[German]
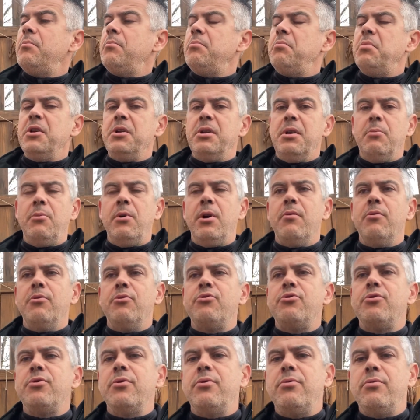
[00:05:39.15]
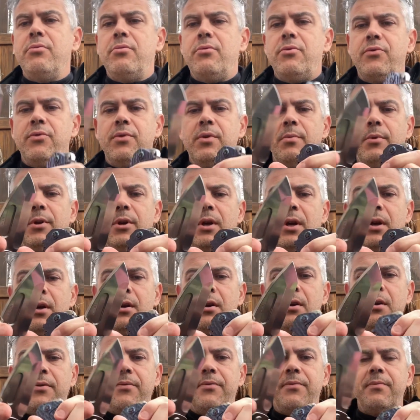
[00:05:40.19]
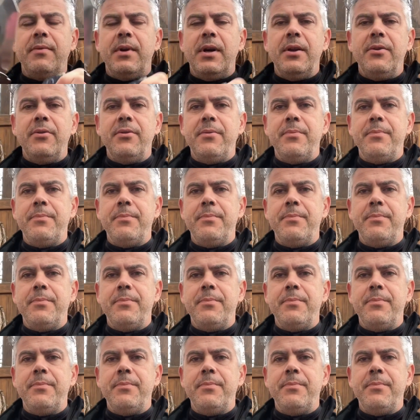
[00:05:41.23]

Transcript: Bei dem glaube ich ist schon ziemlich eingelaufen alles.